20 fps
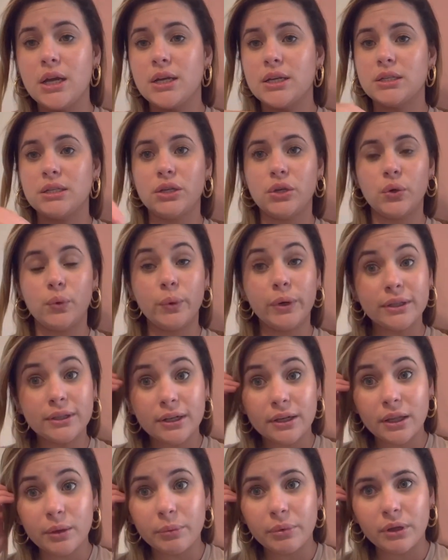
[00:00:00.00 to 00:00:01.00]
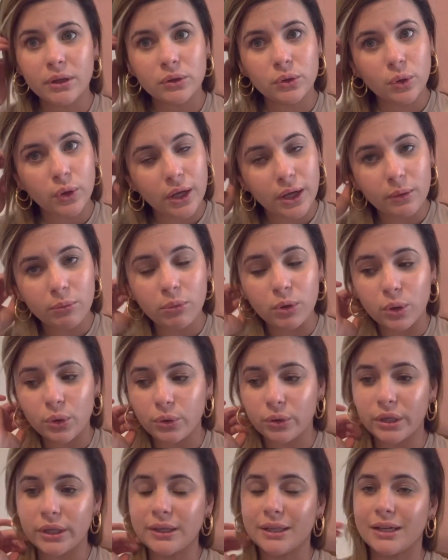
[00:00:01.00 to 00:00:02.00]
Si no voy a estar despidiendo el blog
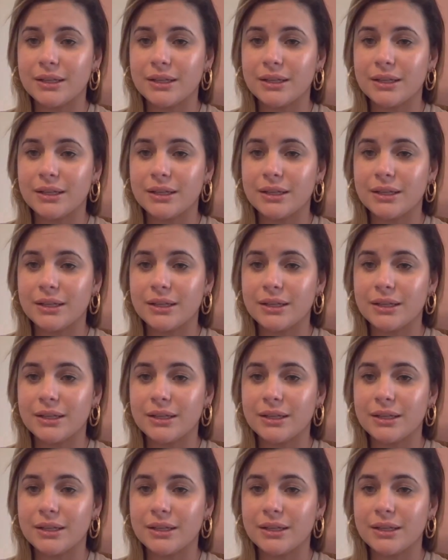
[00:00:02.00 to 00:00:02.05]
ahorita.